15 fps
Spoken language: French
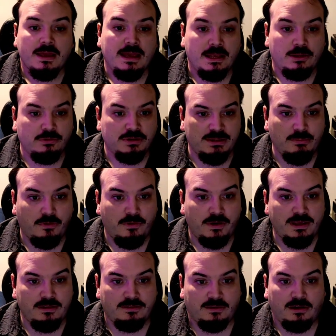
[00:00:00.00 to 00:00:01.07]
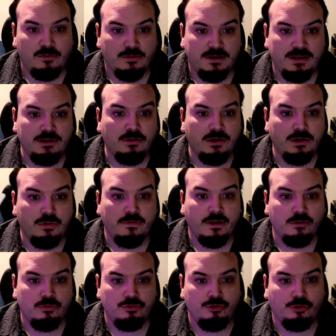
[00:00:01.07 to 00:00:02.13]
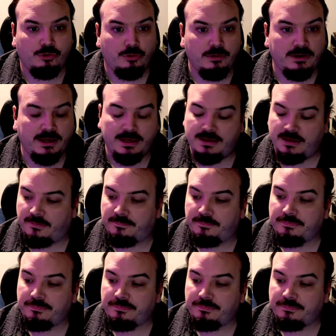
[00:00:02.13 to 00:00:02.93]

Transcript: Et donc il m'a envoyé ça, le kit de découverte du jeu de rôle Greca.